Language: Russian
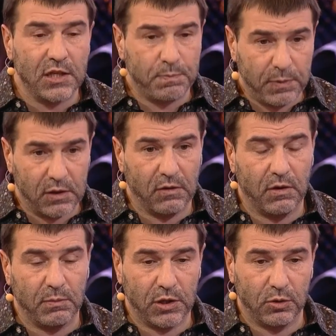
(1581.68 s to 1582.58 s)

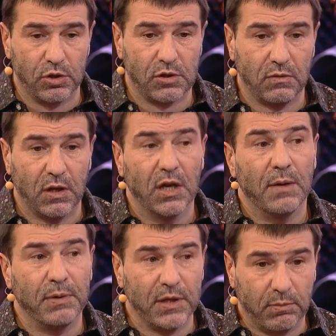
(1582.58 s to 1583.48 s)
испытываем одиночество,
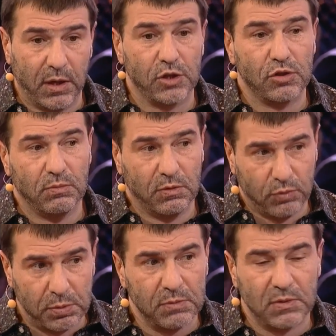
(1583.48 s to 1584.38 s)
понимая, что мы,
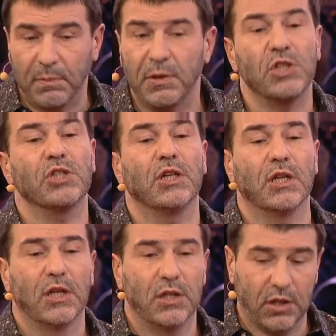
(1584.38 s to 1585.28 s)
в общем-то,
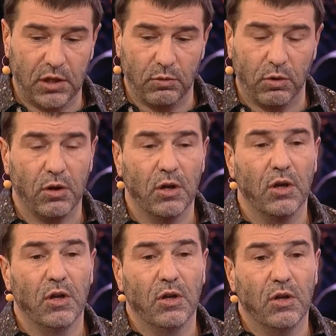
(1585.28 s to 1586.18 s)
обречены на него.
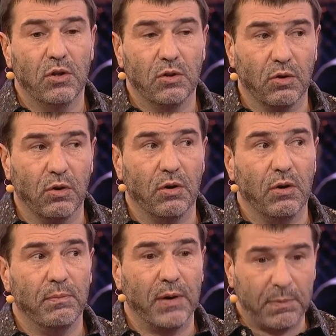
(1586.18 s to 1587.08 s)
Но
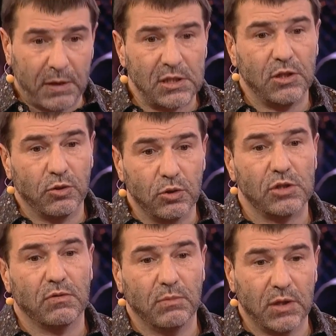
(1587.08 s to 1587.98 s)
борьба с
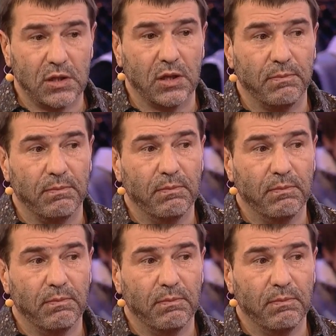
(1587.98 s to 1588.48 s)
одиночеством – это,